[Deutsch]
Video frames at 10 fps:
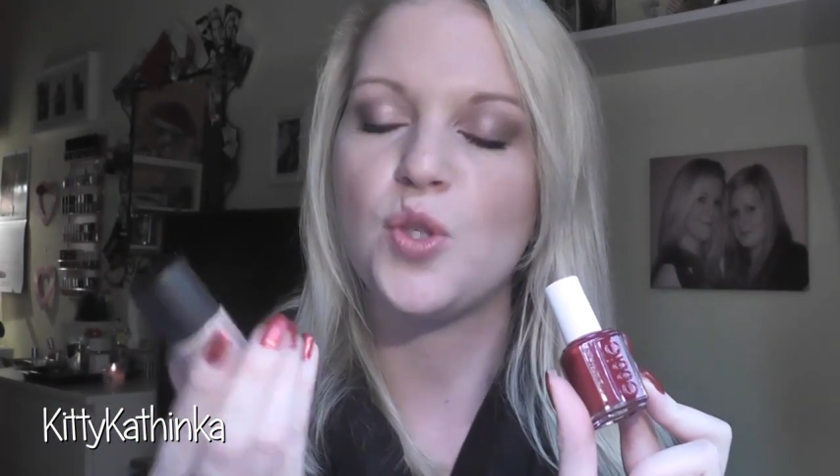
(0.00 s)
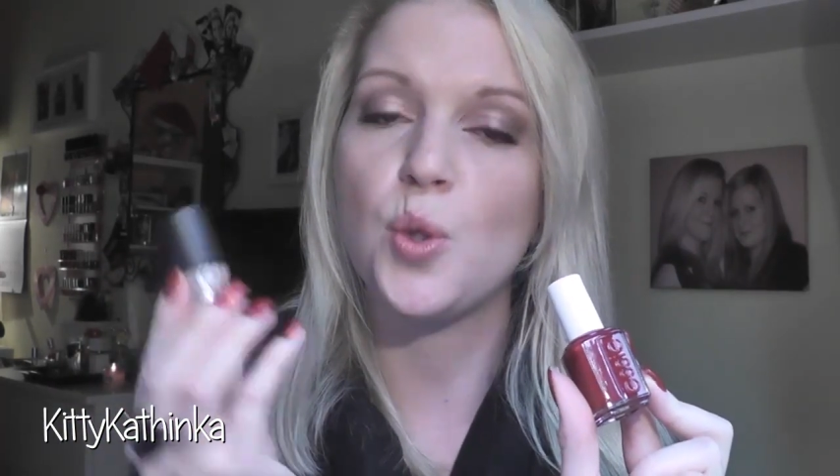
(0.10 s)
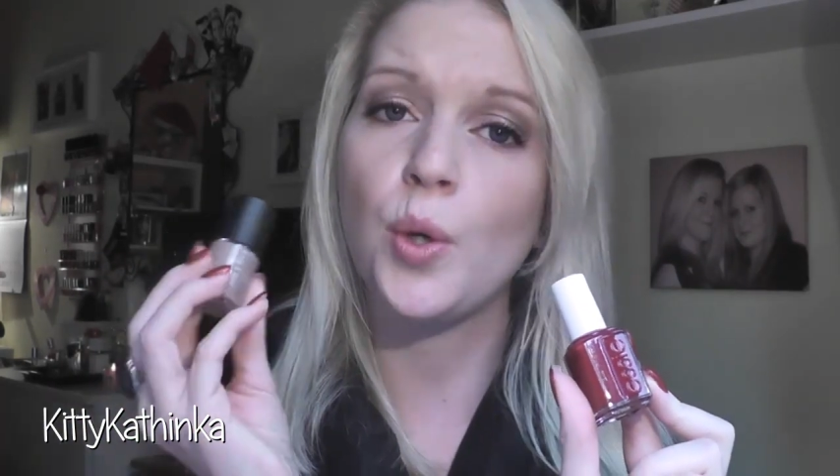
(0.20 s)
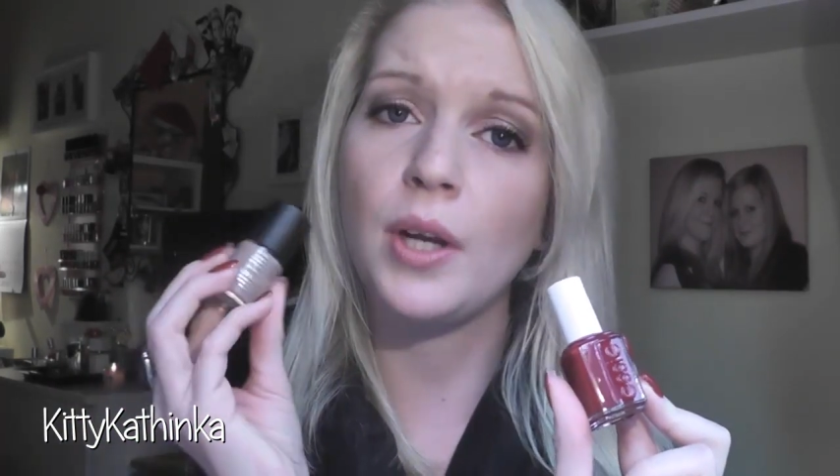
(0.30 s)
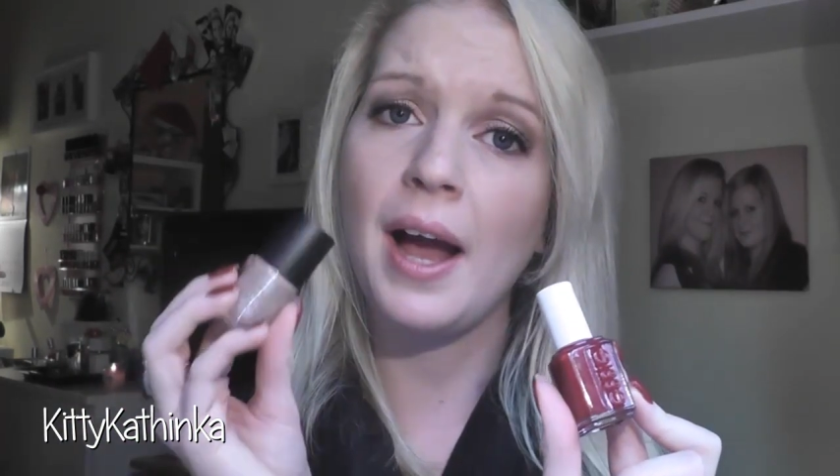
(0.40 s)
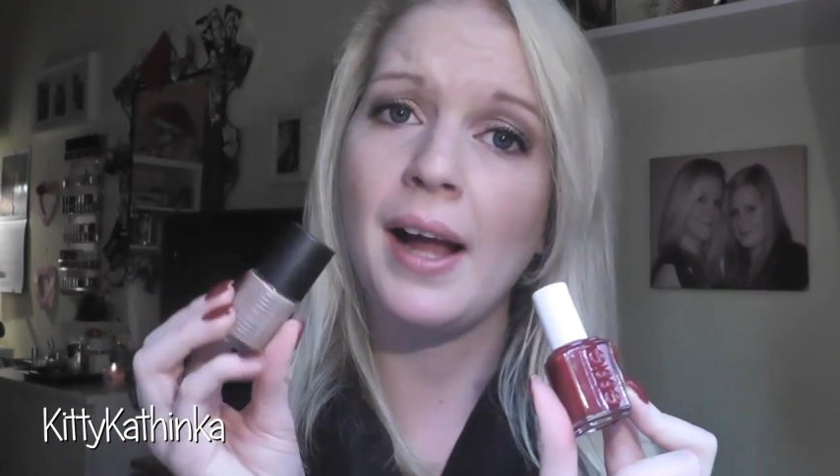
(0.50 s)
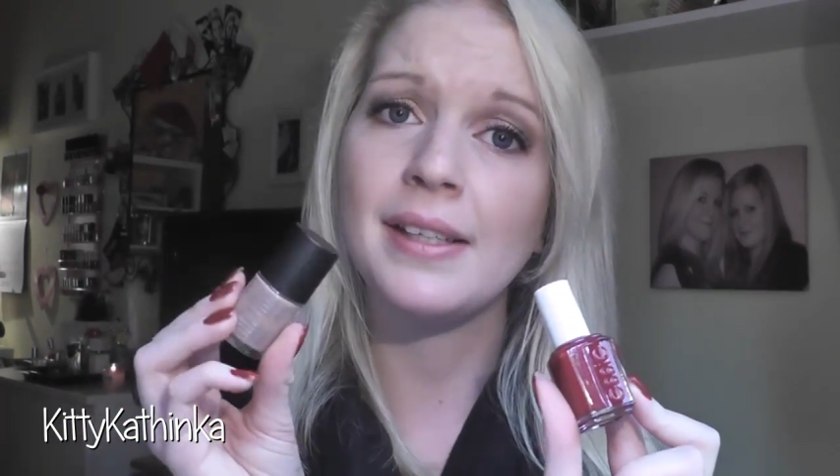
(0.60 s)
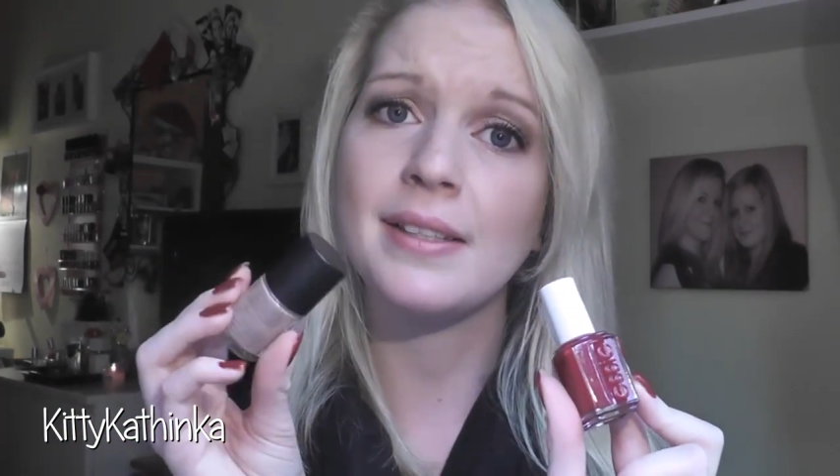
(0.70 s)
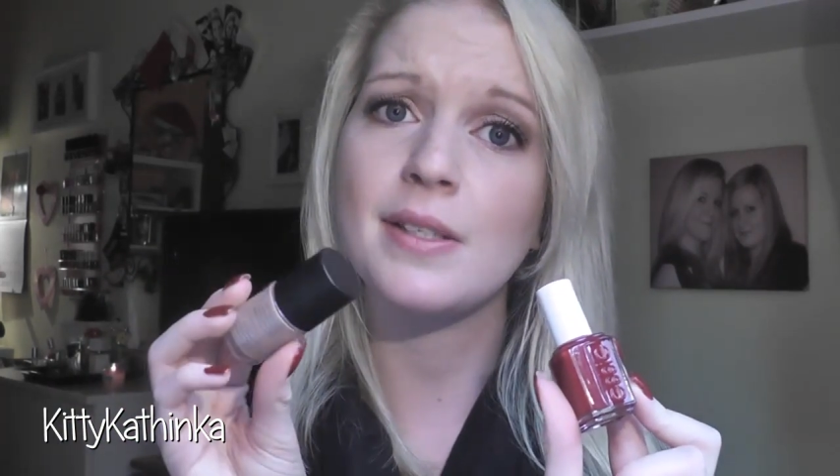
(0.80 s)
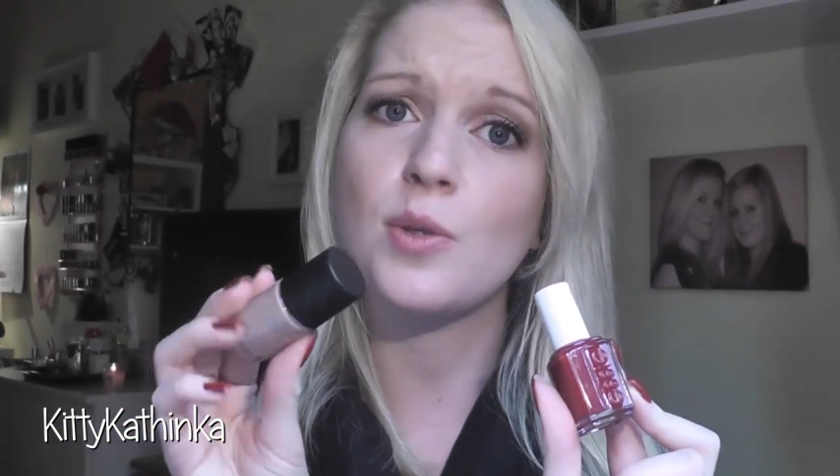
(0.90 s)

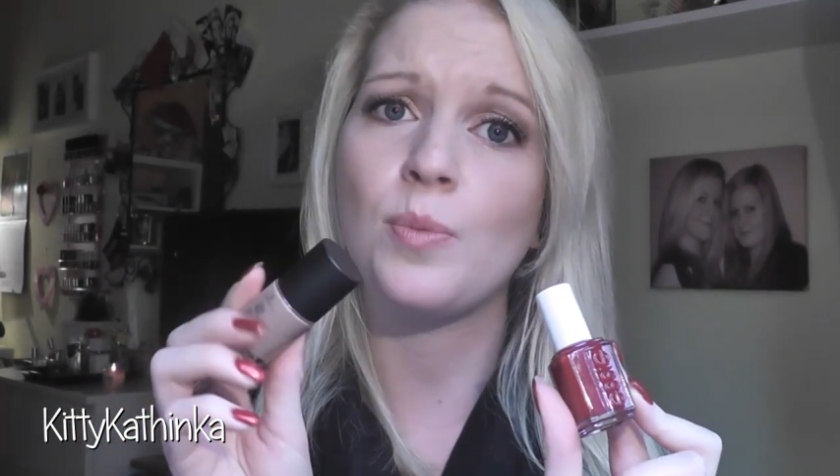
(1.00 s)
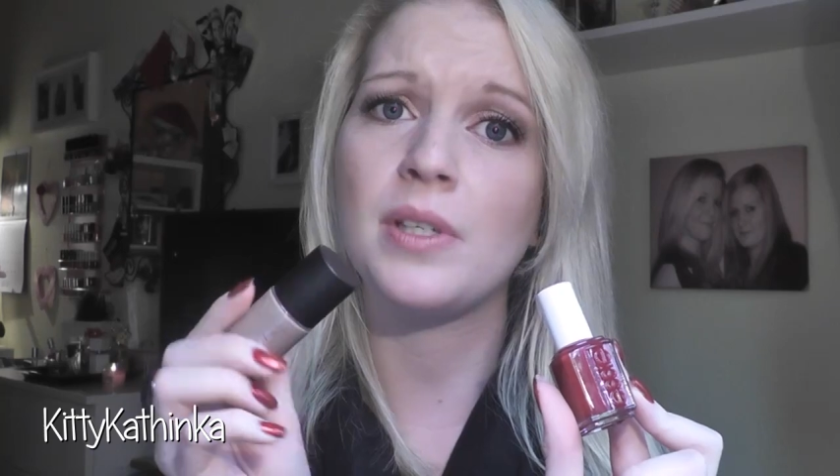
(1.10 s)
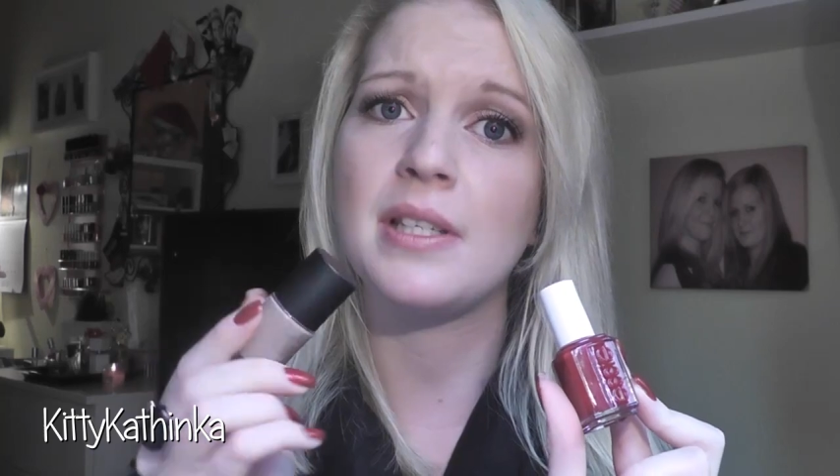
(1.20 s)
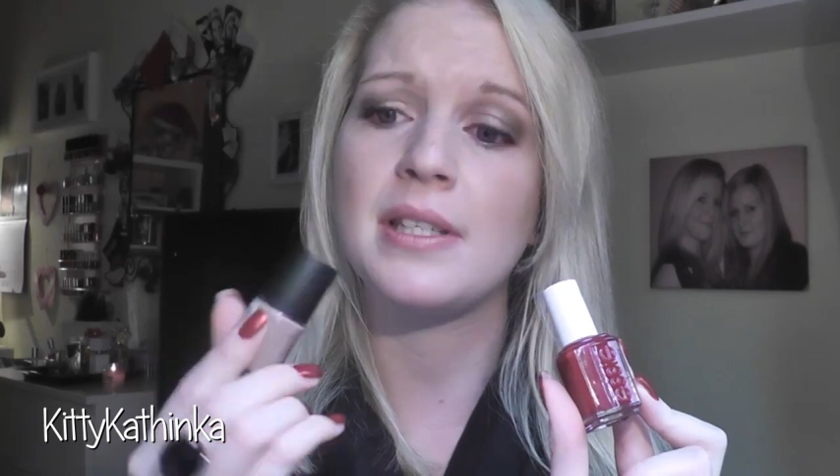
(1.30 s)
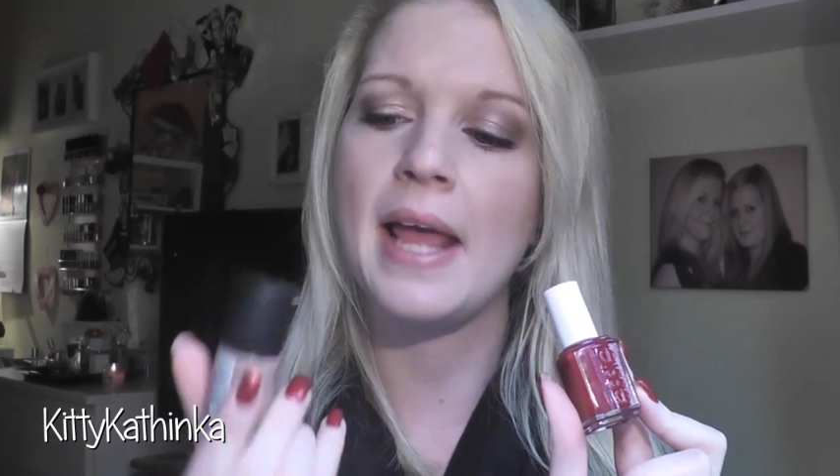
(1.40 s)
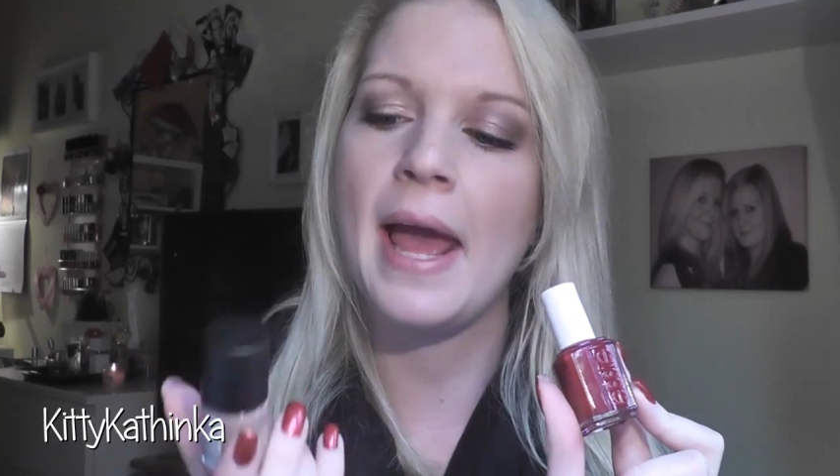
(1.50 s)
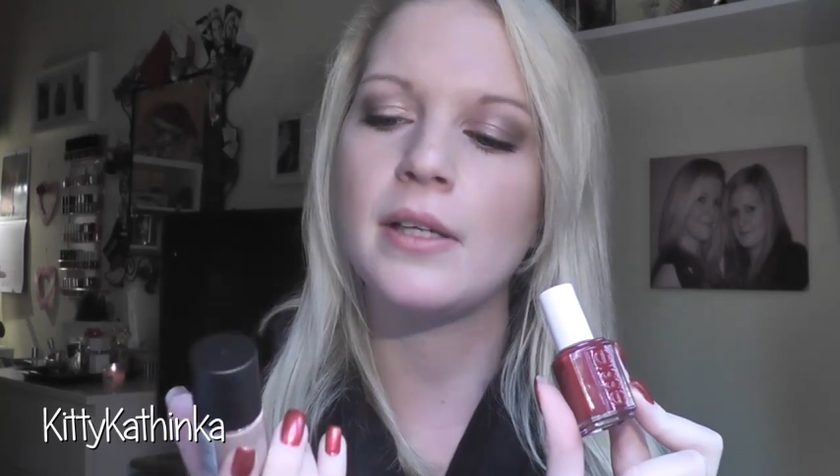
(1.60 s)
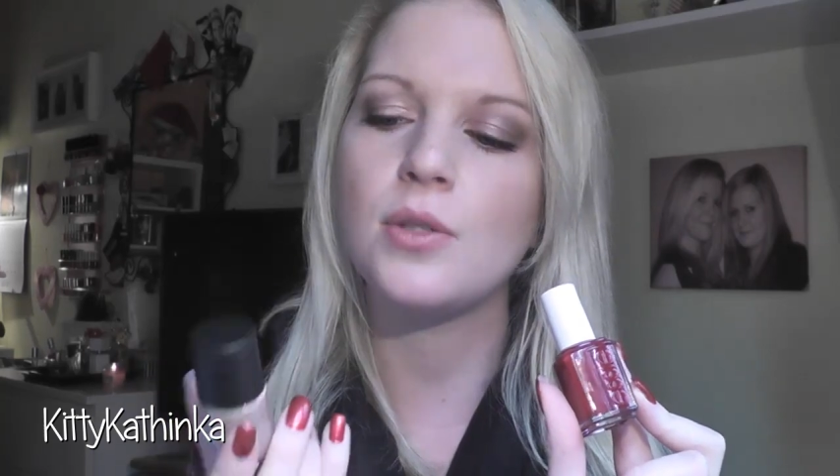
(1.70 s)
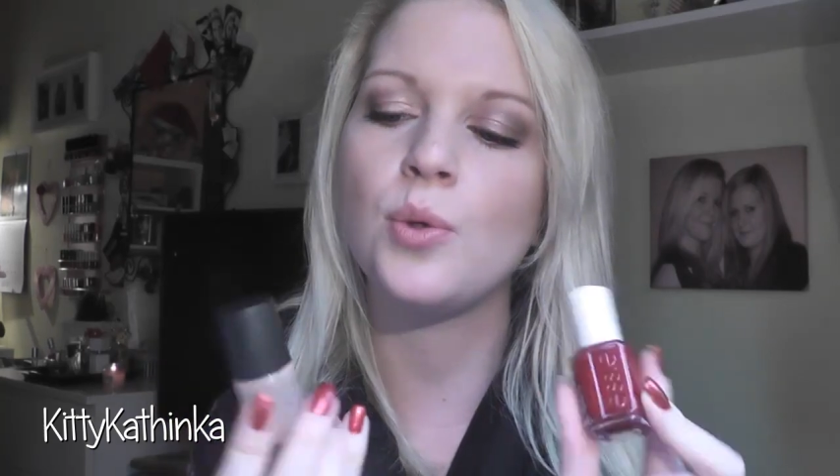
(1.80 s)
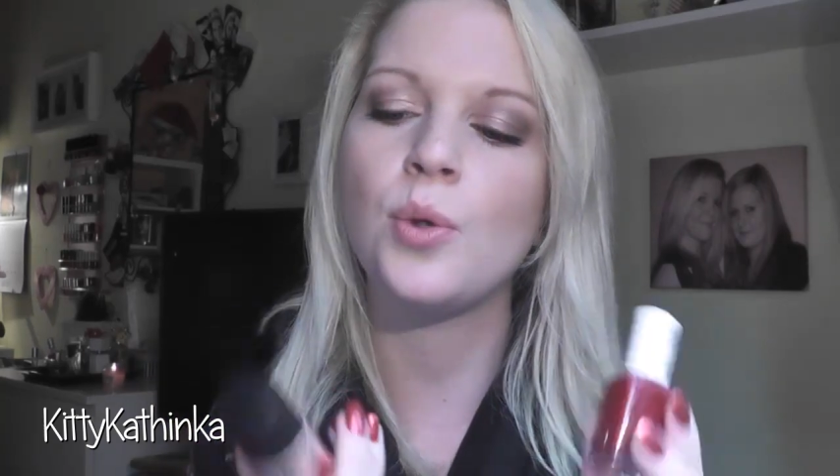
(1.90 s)
zurückhaltend, so mit diesen
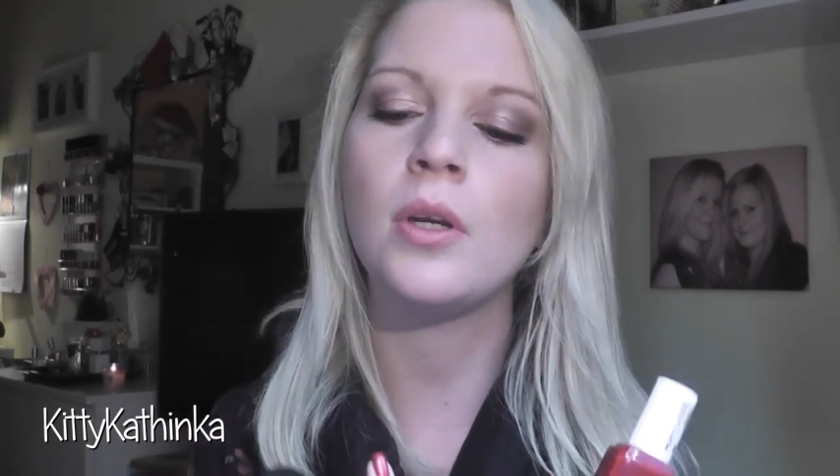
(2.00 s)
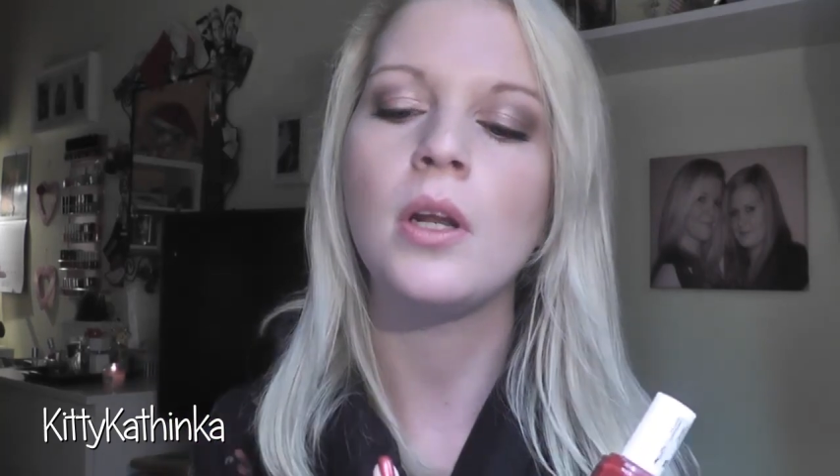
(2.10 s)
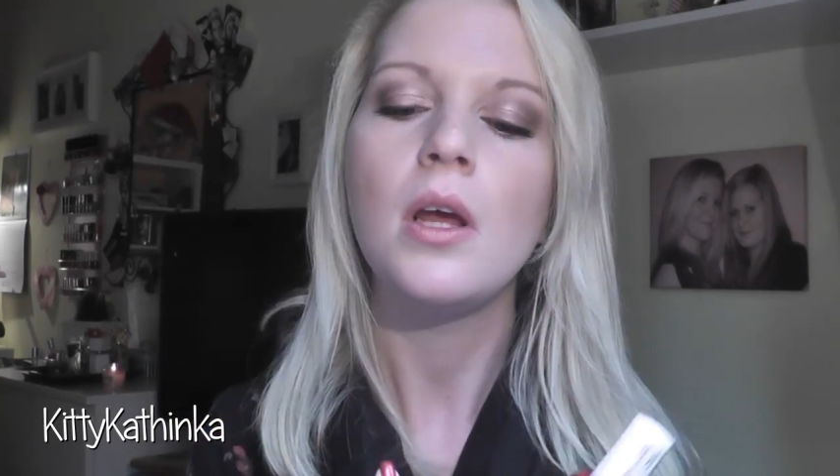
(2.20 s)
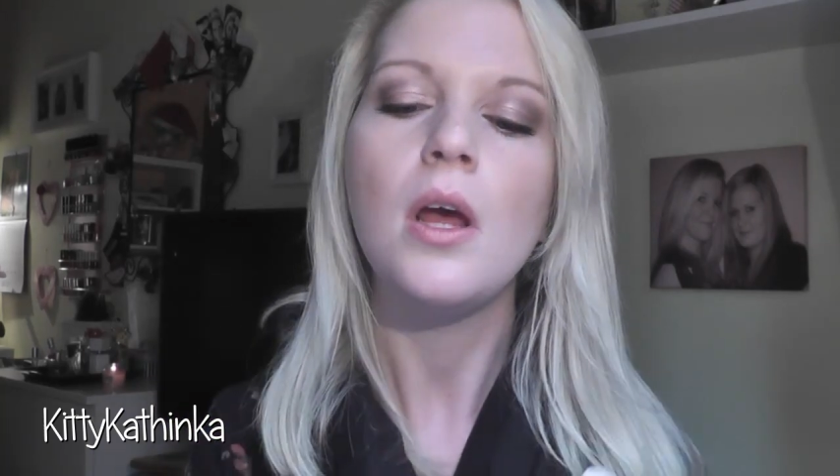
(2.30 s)
Erdtönen.